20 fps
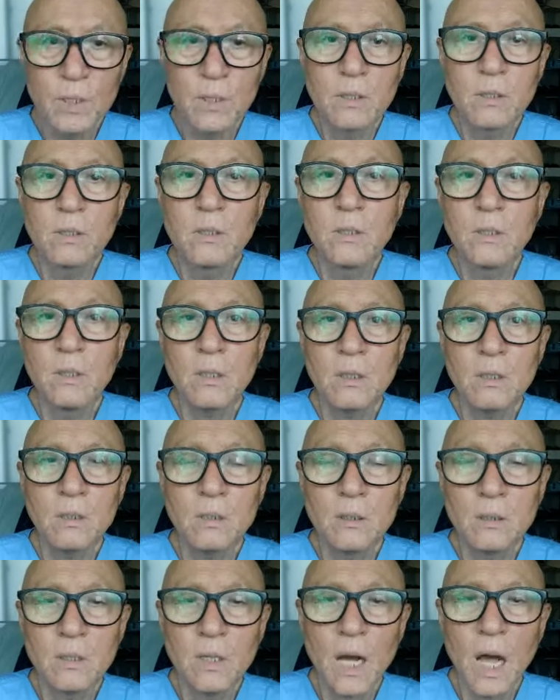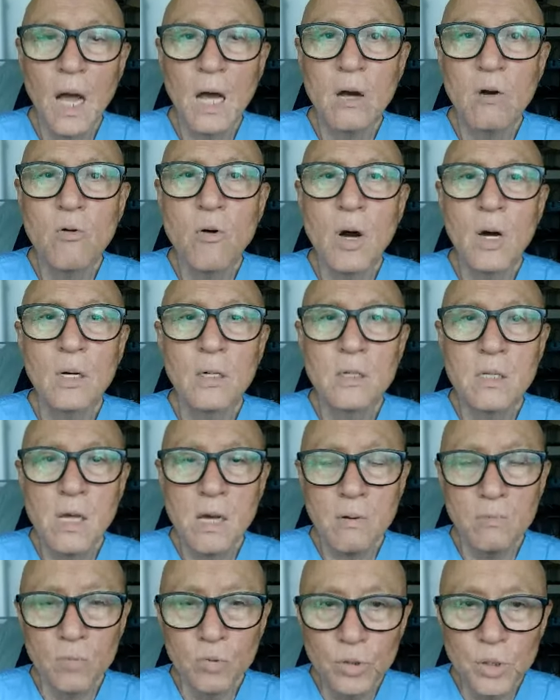간과하거나
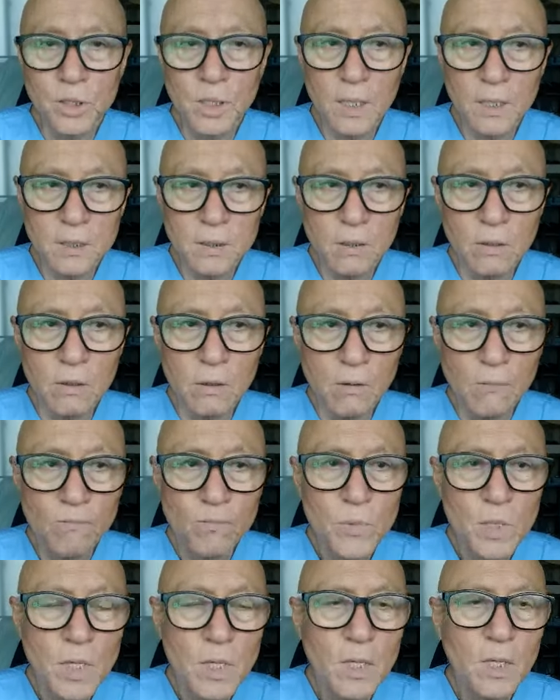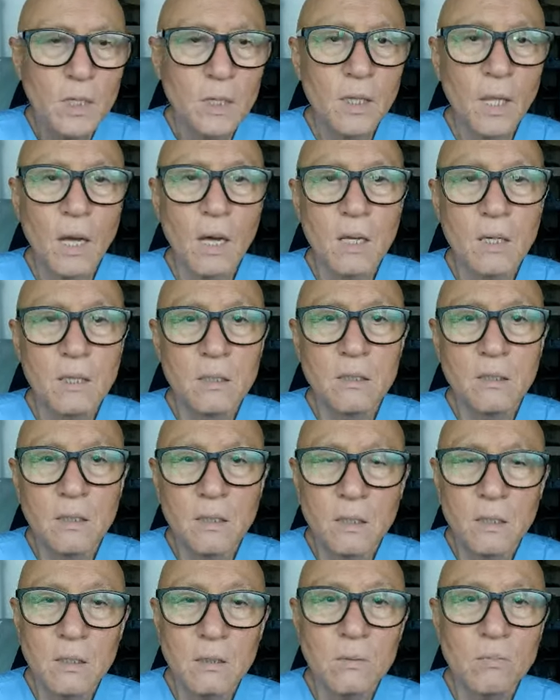무시해서 다른 큰 문제로
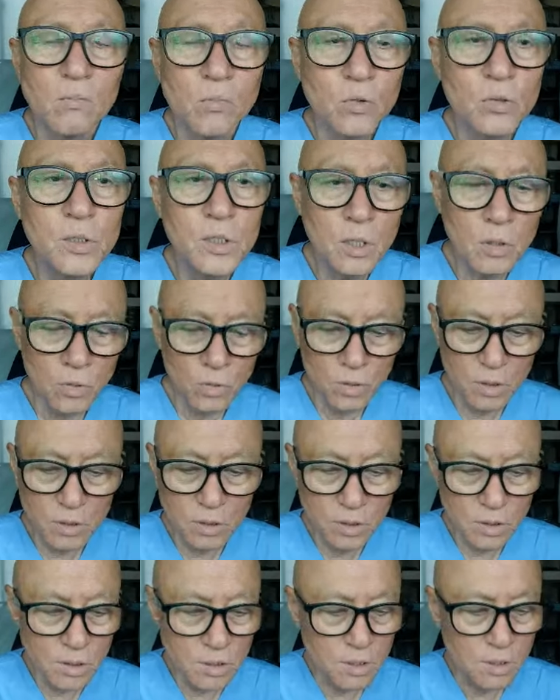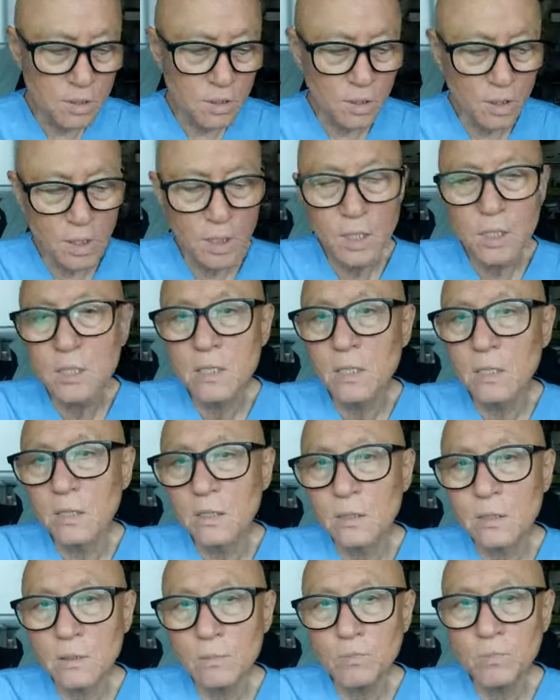이어지는 것 이런 것은 피해야
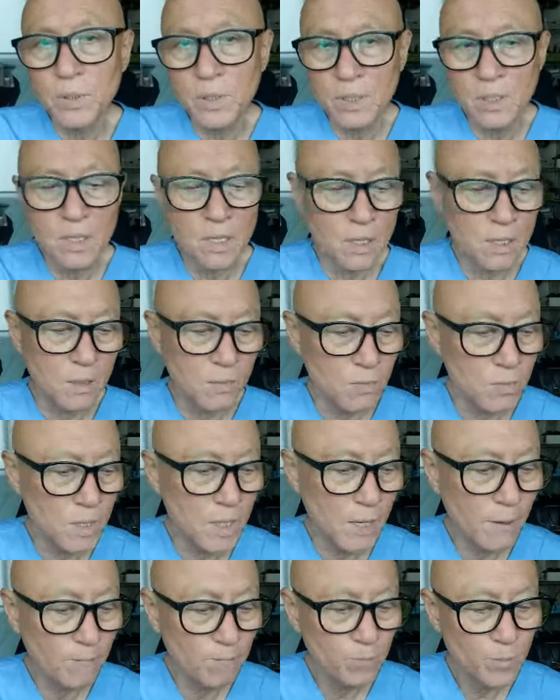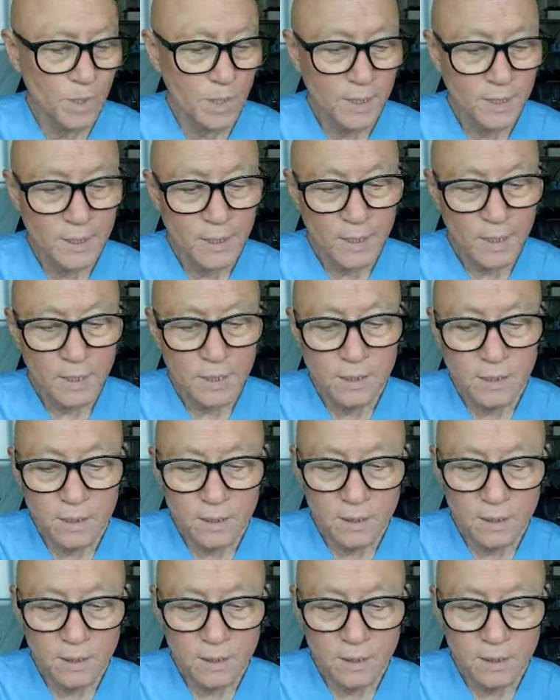됩니다. 그렇다면